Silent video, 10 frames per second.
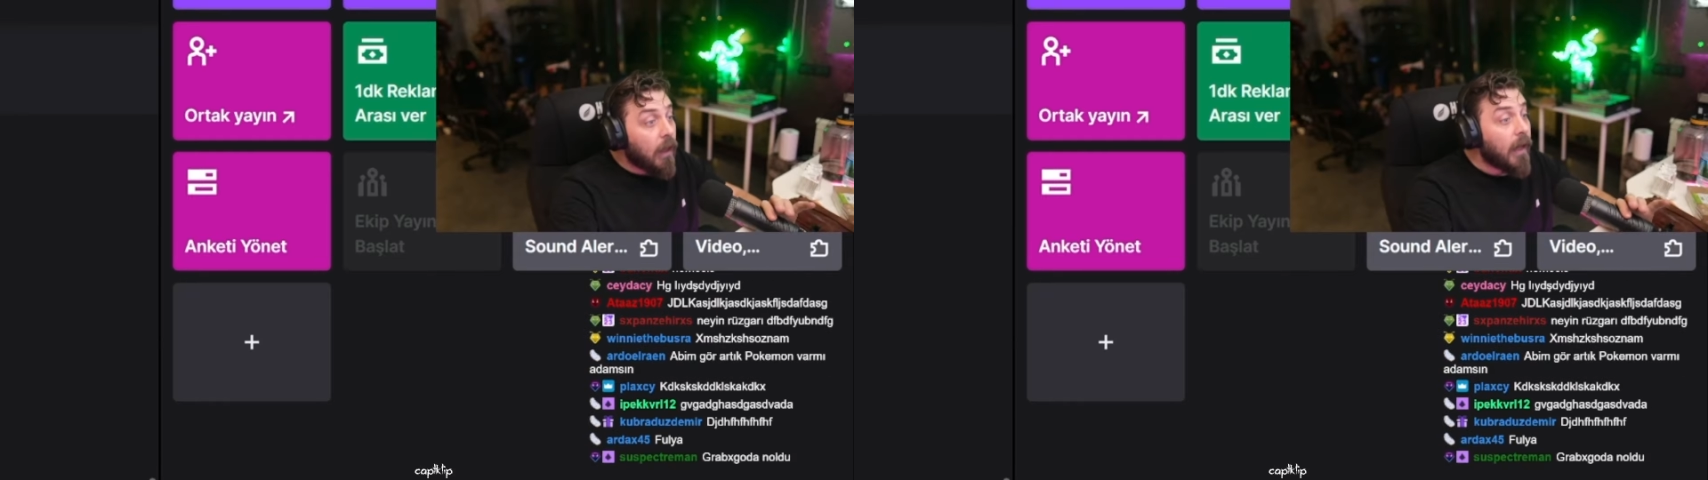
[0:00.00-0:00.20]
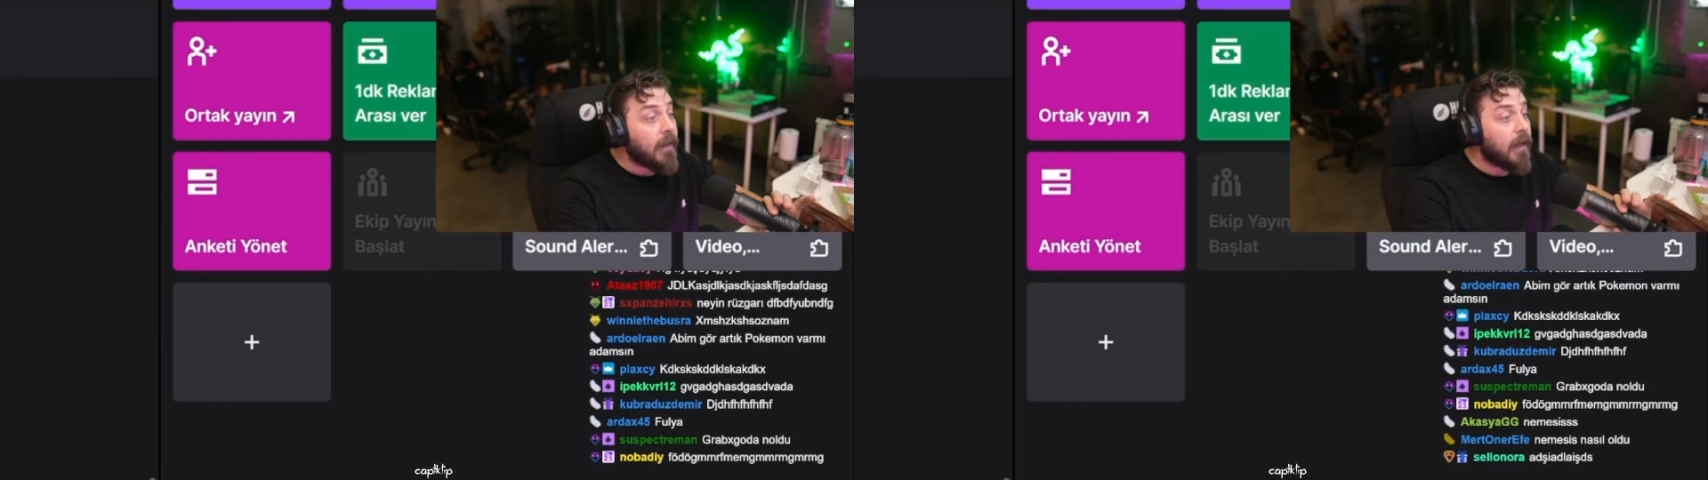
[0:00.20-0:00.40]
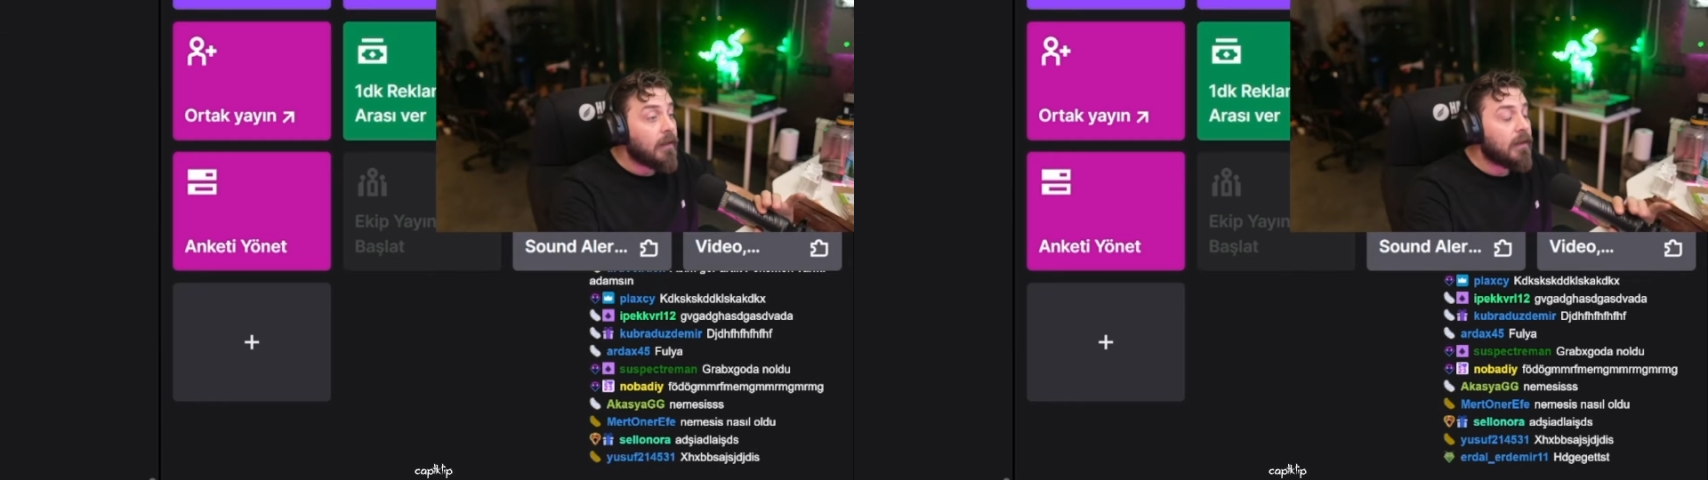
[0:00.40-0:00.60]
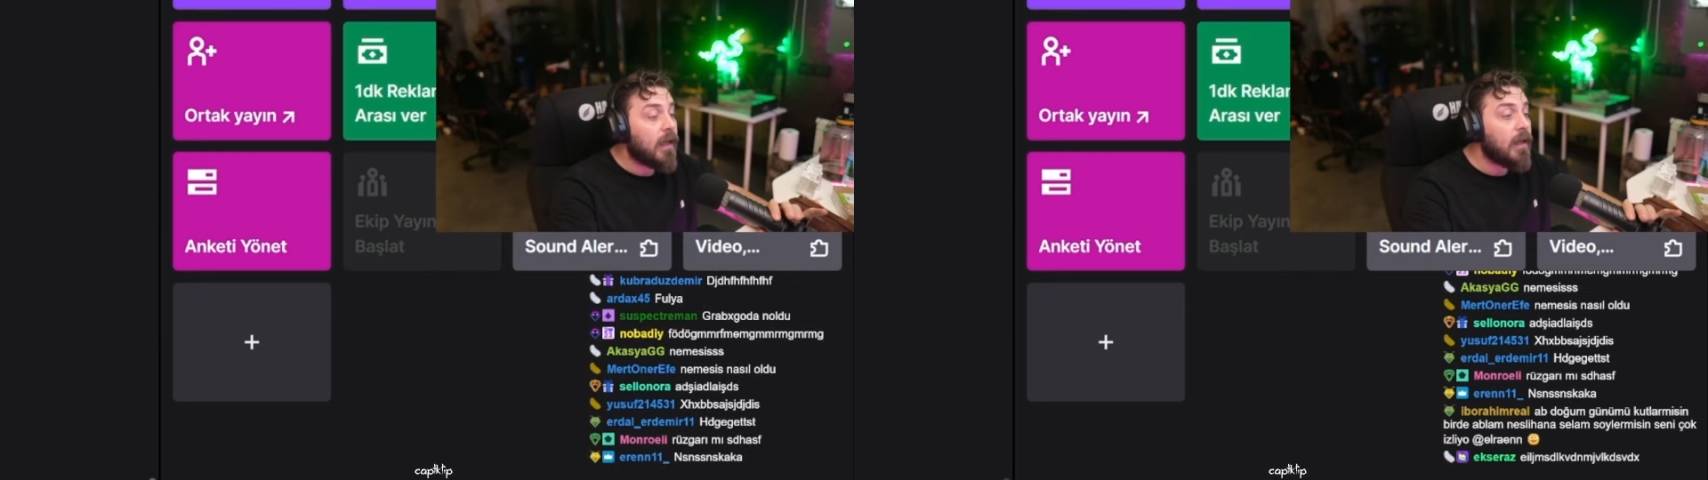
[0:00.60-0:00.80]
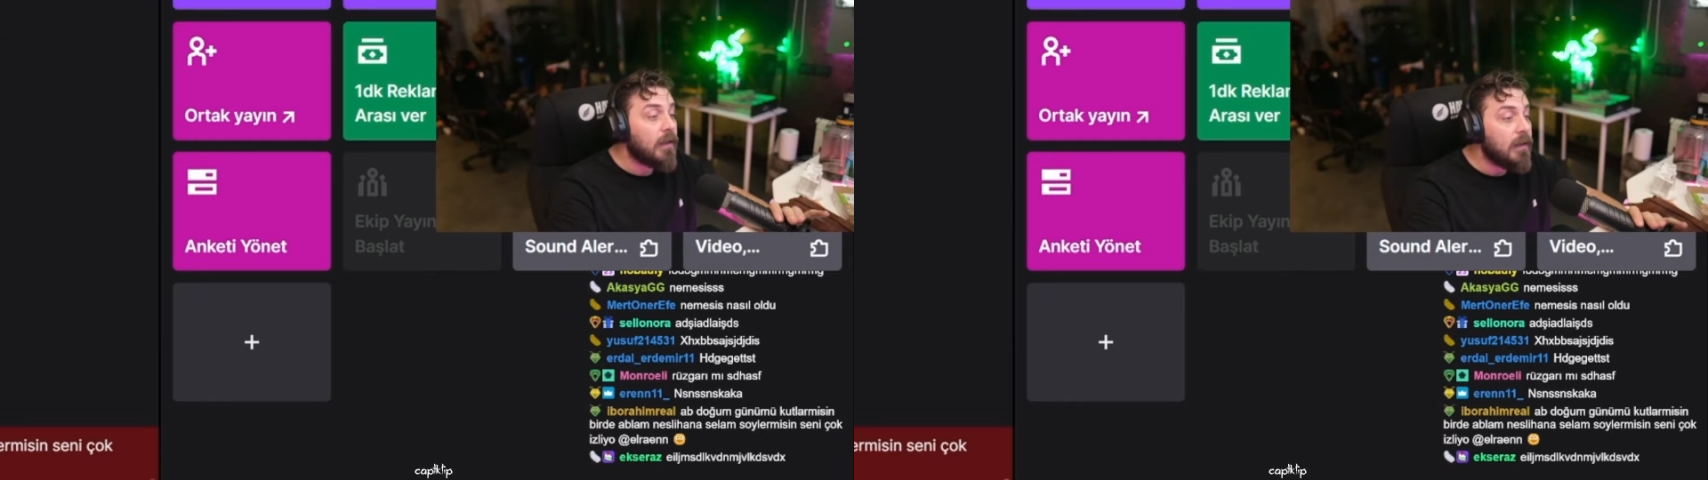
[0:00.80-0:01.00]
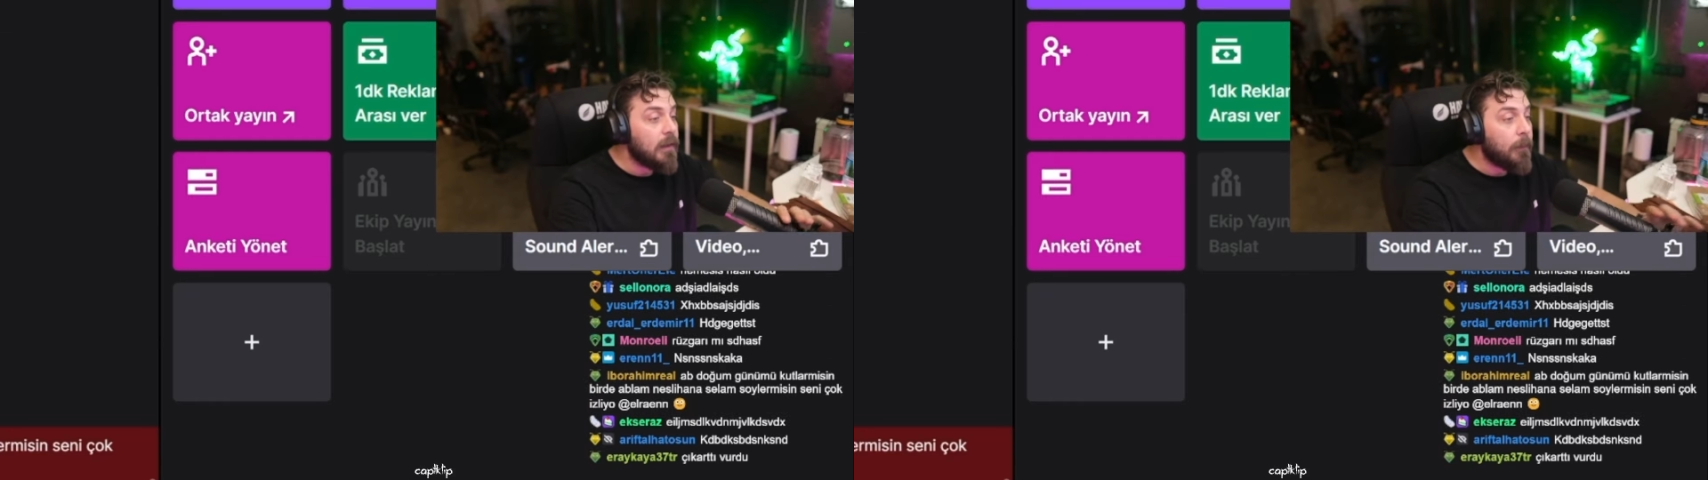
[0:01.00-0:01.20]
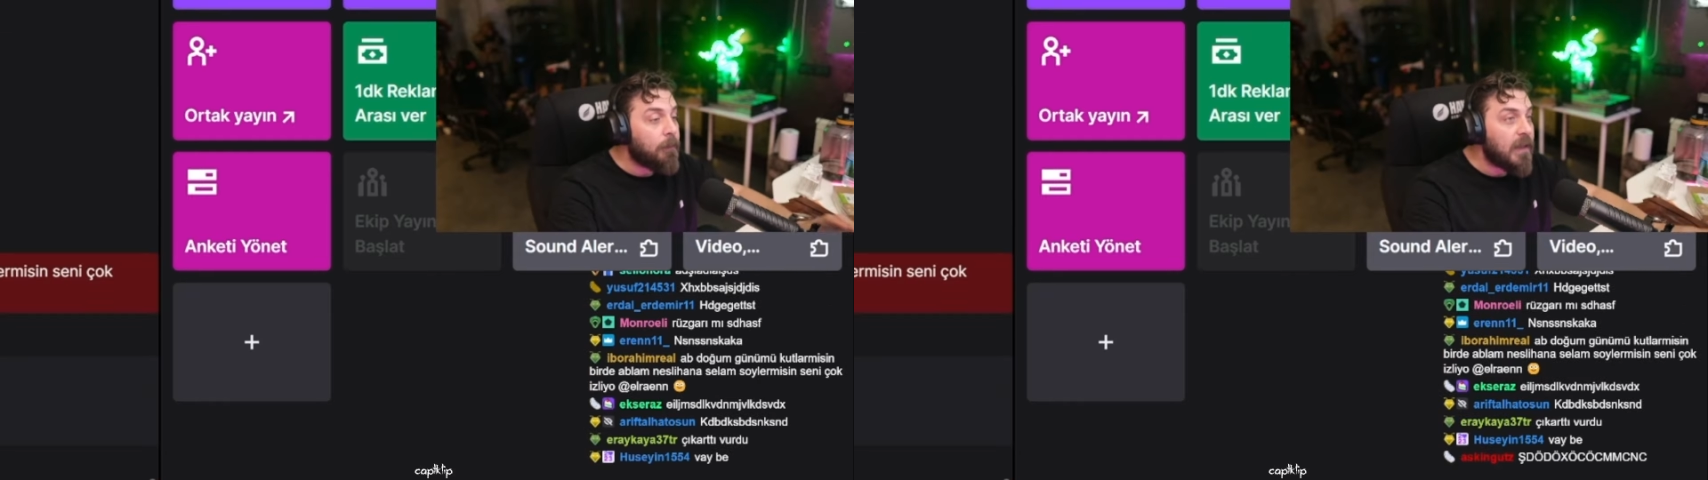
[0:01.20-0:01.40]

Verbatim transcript: Hayır hayır. Ganalı